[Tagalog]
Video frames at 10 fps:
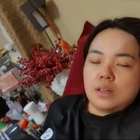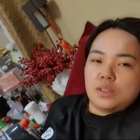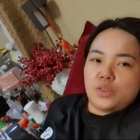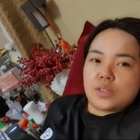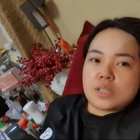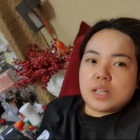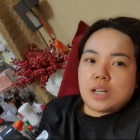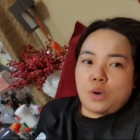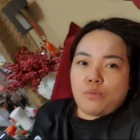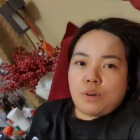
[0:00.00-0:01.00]
Yun, kasi
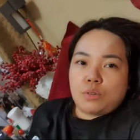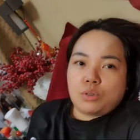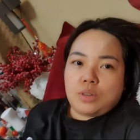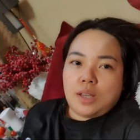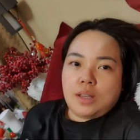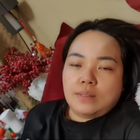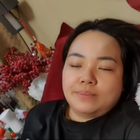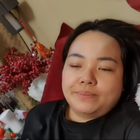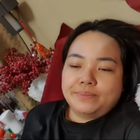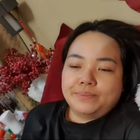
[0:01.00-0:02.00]
naka-off ako today.
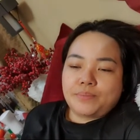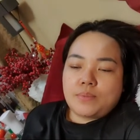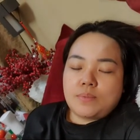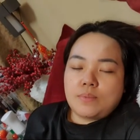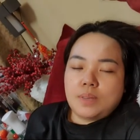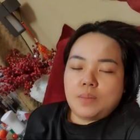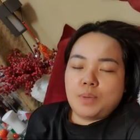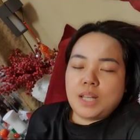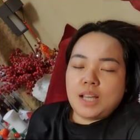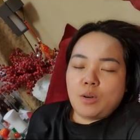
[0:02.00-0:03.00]

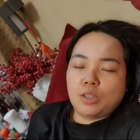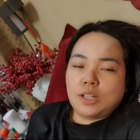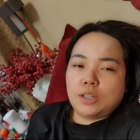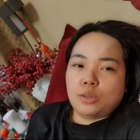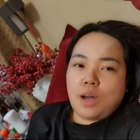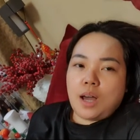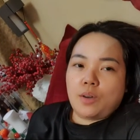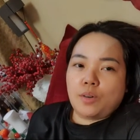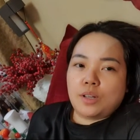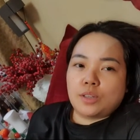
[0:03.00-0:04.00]
Ipinahinga ko talaga tong
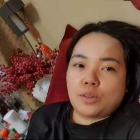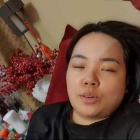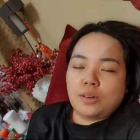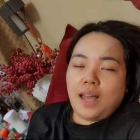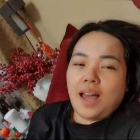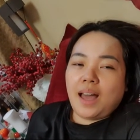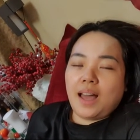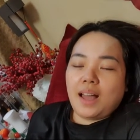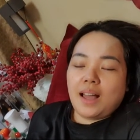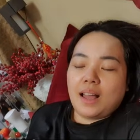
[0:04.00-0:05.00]
araw na to.
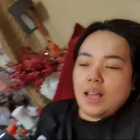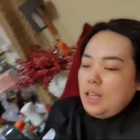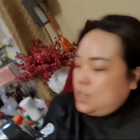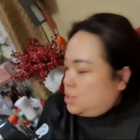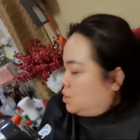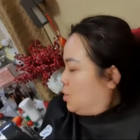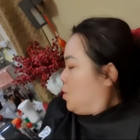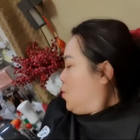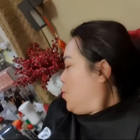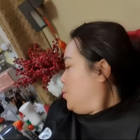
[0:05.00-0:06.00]
so,
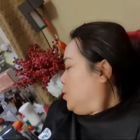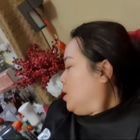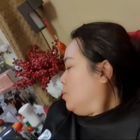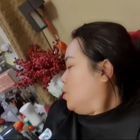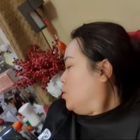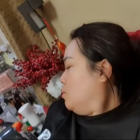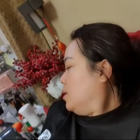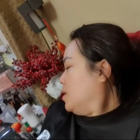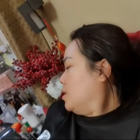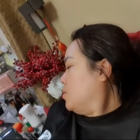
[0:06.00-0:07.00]
ano, ano
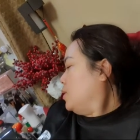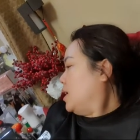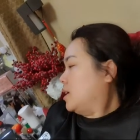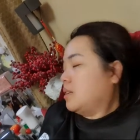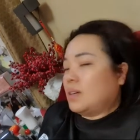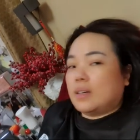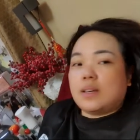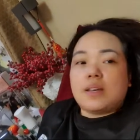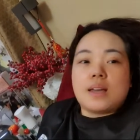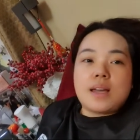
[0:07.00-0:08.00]
bang nagawin natin?
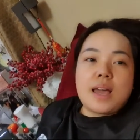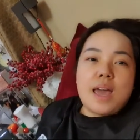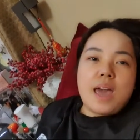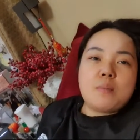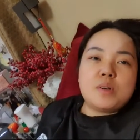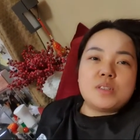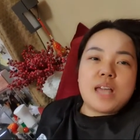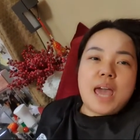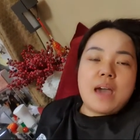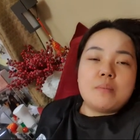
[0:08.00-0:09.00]
Emirate,
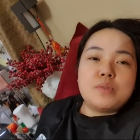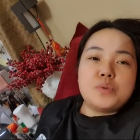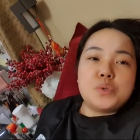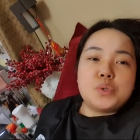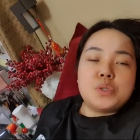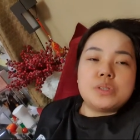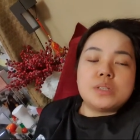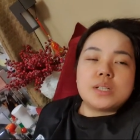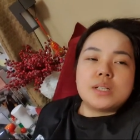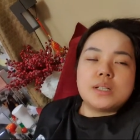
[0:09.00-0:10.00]
Emirate.
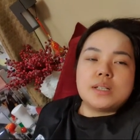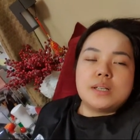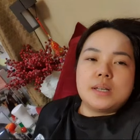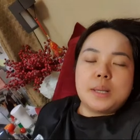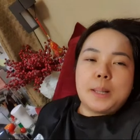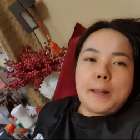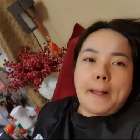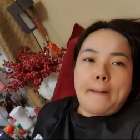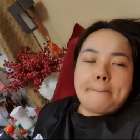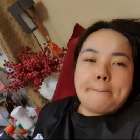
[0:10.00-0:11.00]

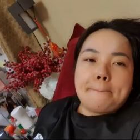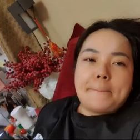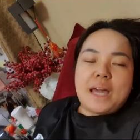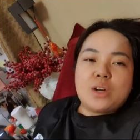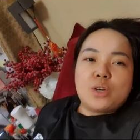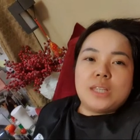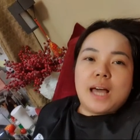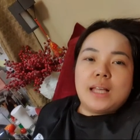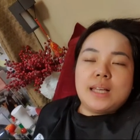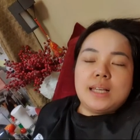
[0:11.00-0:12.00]
Pero,
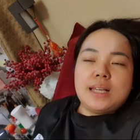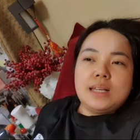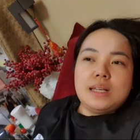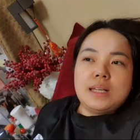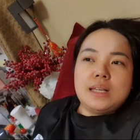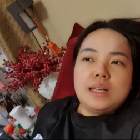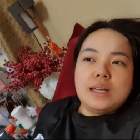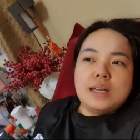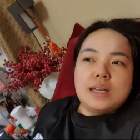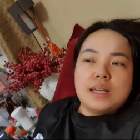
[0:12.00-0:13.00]
ida, i
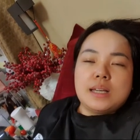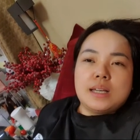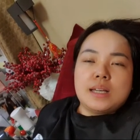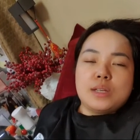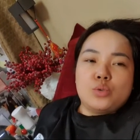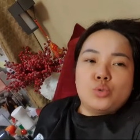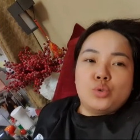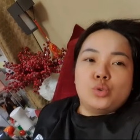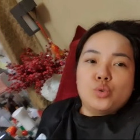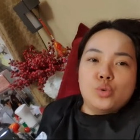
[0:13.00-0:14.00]

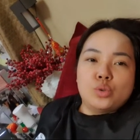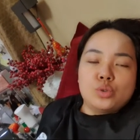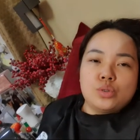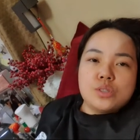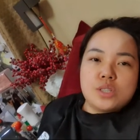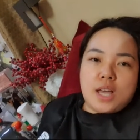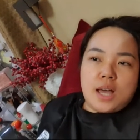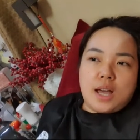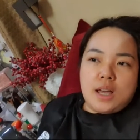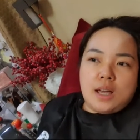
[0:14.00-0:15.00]
dudugtong ko to dun
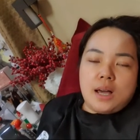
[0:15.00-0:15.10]
sa